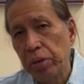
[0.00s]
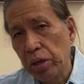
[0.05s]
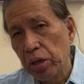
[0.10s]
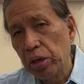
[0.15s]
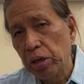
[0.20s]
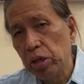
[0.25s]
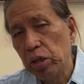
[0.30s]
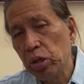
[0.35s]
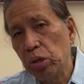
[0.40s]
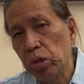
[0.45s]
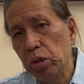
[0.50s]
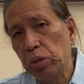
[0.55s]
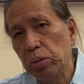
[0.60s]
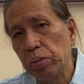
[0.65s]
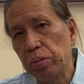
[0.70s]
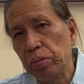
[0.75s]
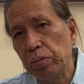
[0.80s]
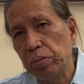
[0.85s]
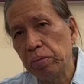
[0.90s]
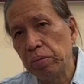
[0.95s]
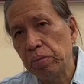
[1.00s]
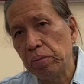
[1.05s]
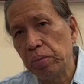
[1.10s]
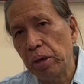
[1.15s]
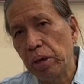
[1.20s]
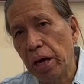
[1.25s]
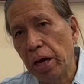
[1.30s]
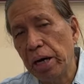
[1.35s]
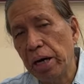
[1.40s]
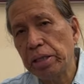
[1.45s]
yung
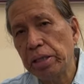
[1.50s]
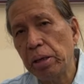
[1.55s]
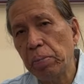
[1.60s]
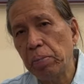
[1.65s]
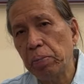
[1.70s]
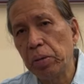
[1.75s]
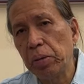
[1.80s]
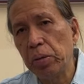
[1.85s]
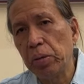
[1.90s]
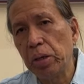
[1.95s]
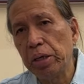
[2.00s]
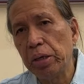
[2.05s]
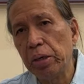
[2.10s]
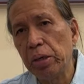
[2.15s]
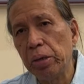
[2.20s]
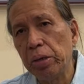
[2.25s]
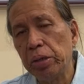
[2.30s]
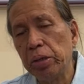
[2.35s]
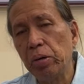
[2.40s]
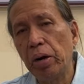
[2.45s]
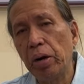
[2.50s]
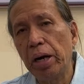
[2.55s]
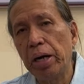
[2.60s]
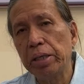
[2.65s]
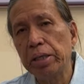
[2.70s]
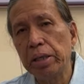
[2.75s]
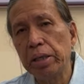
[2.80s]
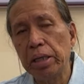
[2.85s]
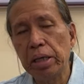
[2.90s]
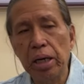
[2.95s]
ating pong ano, yung
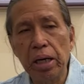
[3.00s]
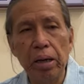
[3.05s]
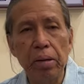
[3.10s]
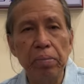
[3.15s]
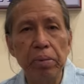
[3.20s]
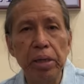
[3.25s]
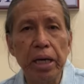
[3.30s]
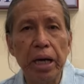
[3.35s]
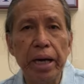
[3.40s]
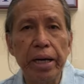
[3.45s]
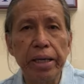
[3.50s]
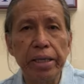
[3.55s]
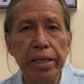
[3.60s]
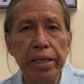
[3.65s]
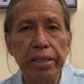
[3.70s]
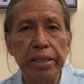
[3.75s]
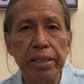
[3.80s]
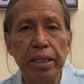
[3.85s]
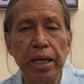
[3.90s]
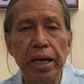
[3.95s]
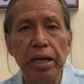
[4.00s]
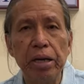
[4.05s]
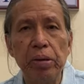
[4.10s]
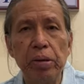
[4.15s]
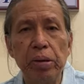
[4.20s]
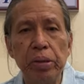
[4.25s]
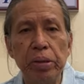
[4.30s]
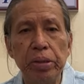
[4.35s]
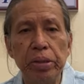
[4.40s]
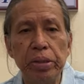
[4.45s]
ating uh, mechanics
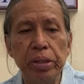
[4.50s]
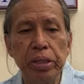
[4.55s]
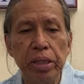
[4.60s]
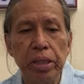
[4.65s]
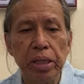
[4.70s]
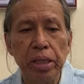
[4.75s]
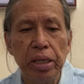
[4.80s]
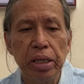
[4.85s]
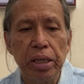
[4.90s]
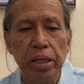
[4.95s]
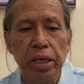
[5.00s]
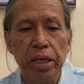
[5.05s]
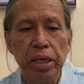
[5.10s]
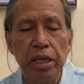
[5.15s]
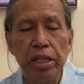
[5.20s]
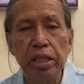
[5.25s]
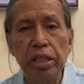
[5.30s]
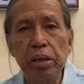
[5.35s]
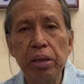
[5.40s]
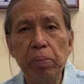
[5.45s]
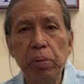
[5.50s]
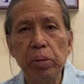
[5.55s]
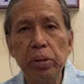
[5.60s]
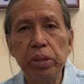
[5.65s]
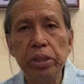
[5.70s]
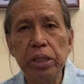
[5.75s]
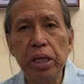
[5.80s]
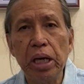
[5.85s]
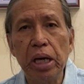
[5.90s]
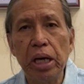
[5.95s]
ngayon, hindi po
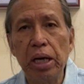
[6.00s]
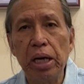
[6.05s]
siya